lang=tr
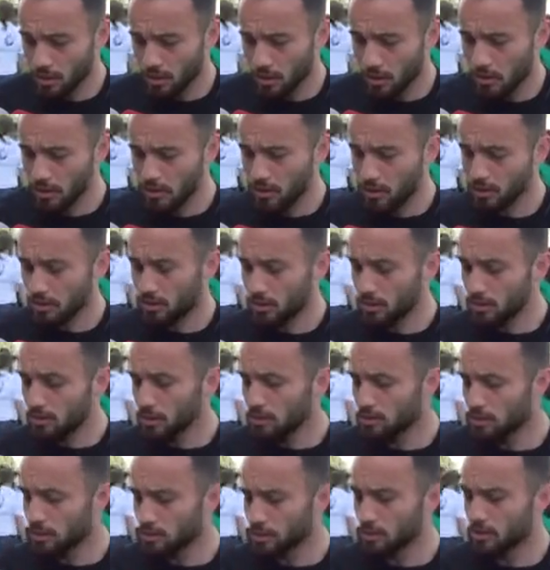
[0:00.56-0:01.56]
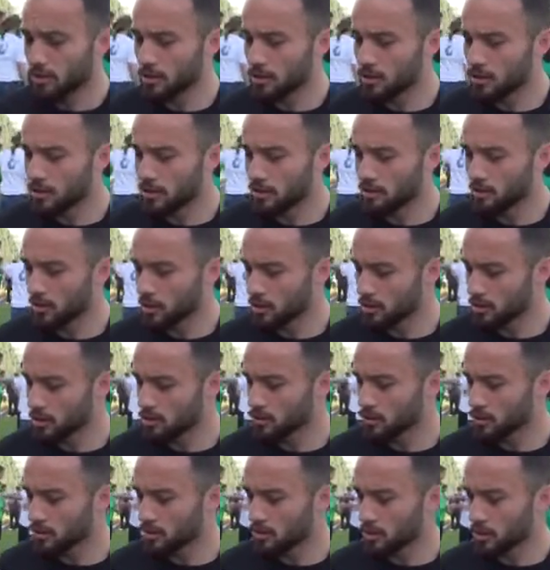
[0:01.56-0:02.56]
Aslında ben e, maçtan
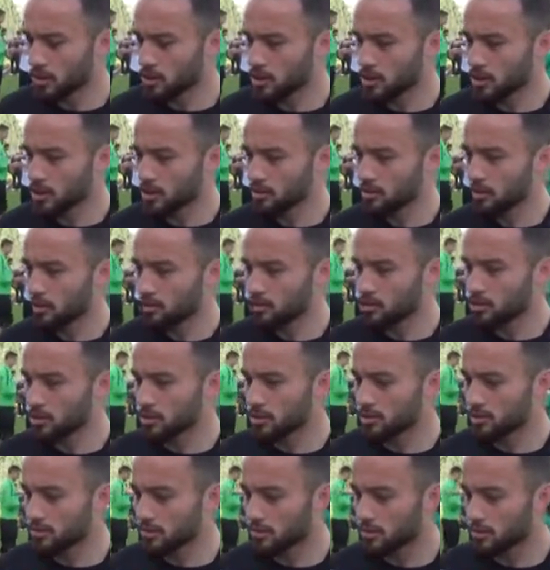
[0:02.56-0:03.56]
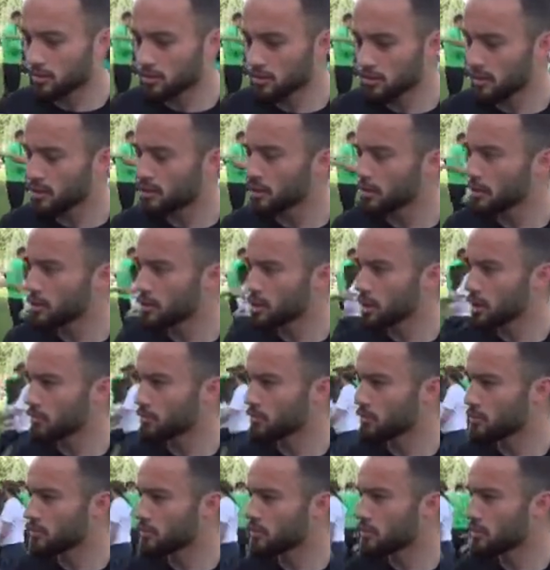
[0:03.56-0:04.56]
sonra da açıklama yapmıştım. E,
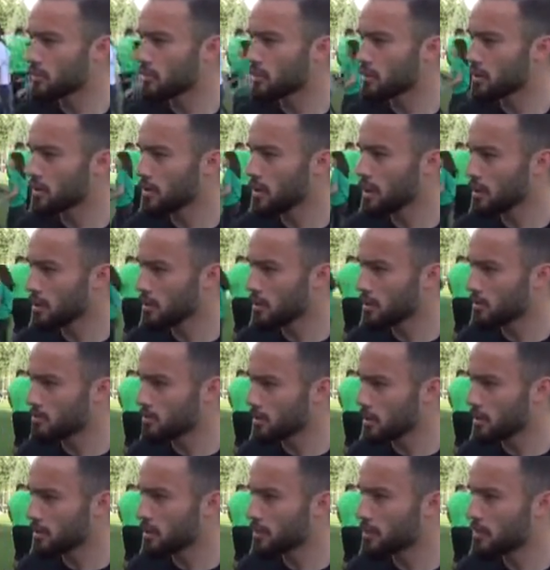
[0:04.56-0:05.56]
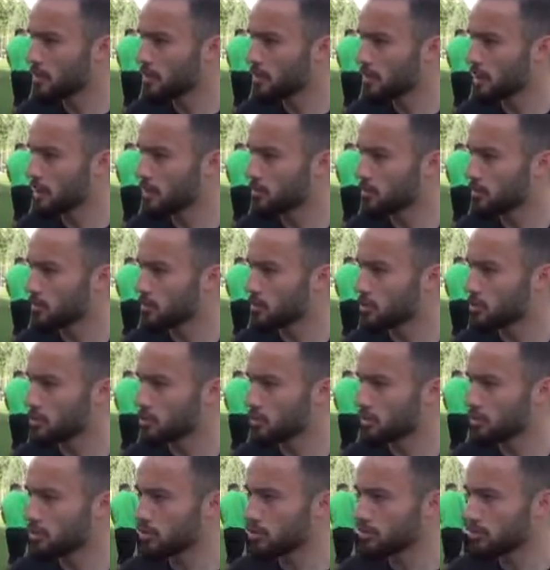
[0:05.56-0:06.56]
şampiyonluğa ailemle gelmeyi
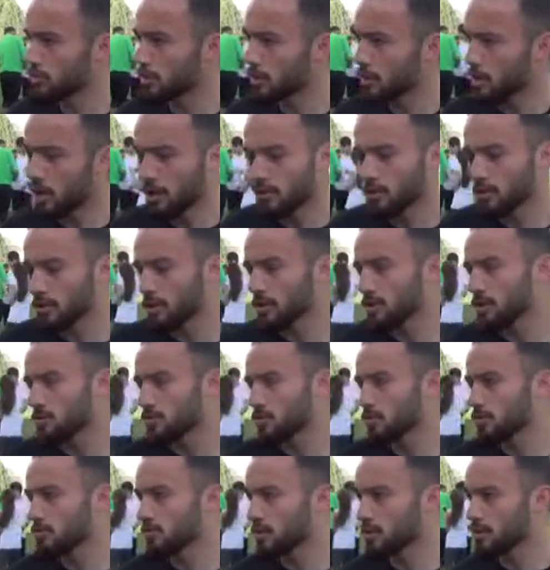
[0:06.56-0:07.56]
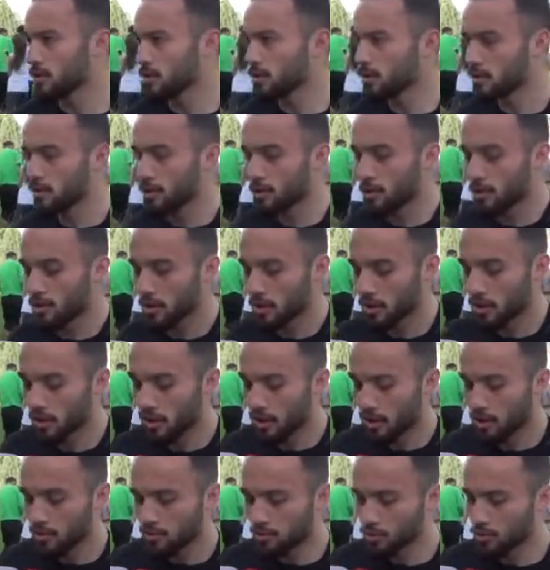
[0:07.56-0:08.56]
düşünüyordum ama nasip olmadı.
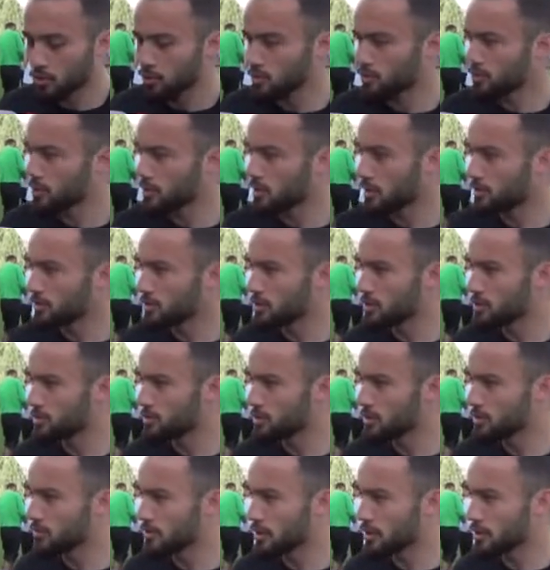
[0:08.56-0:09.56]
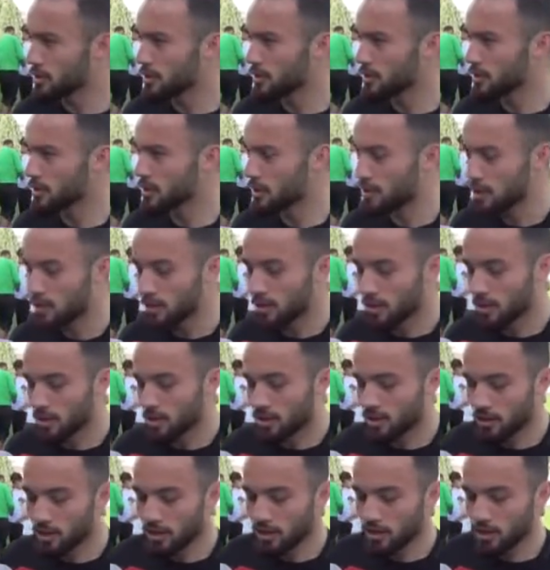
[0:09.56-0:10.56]
E, buruk bir sevincimiz var.
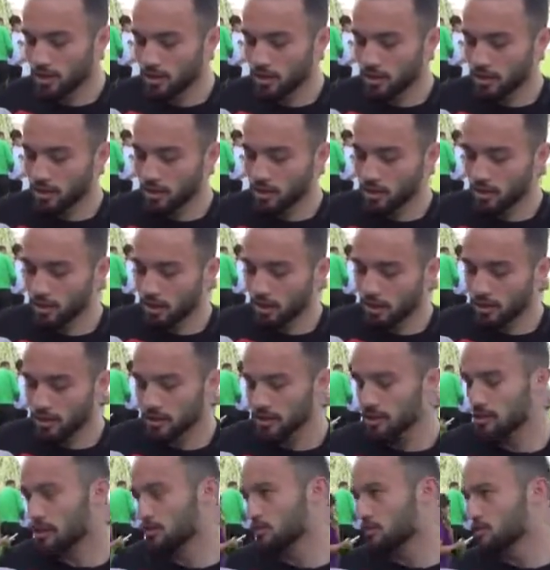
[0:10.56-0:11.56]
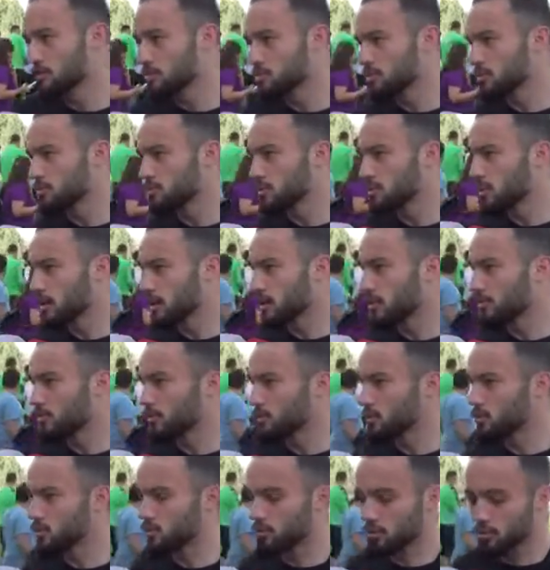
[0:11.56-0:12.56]
E, hani sevincimiz bir
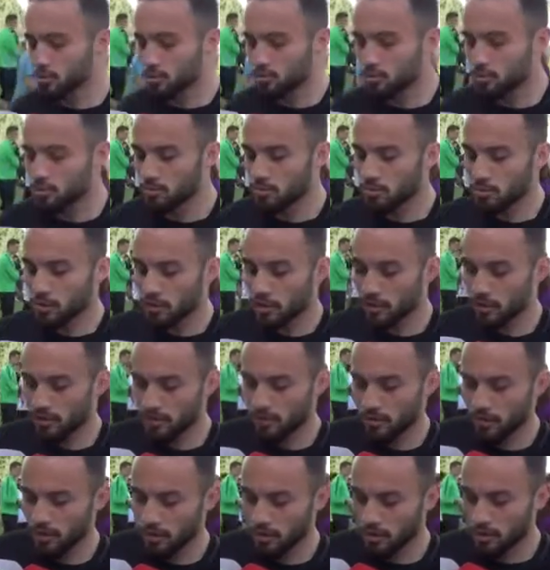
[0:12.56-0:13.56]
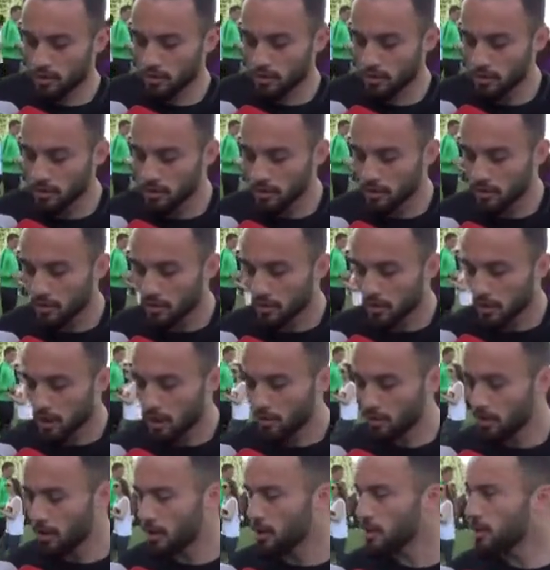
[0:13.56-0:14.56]
tarafta, hüzünümüz bir tarafta.
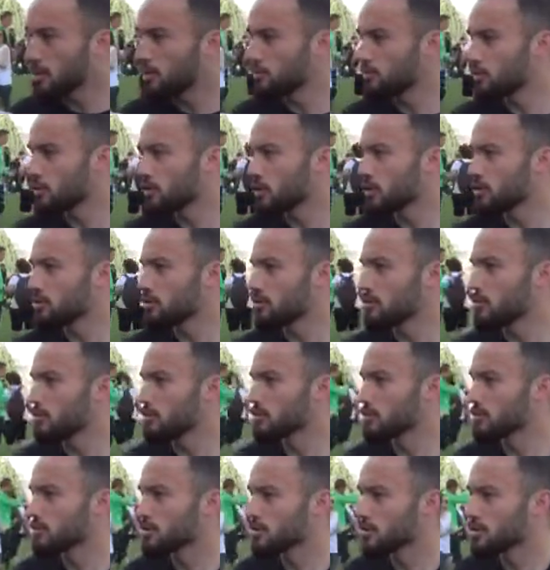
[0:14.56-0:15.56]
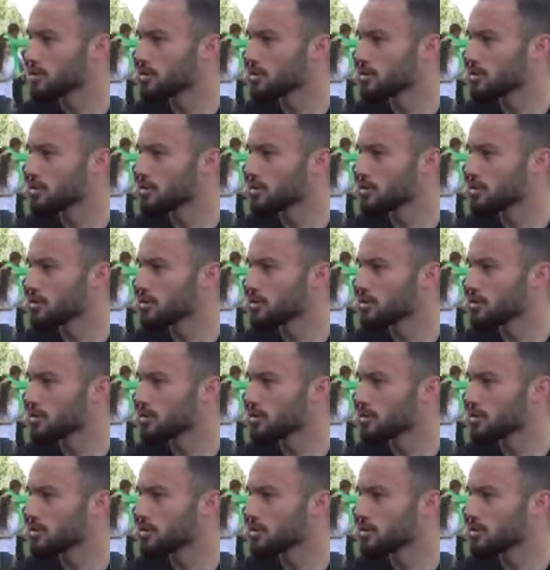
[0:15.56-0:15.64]
Ama hayat böyle diyoruz.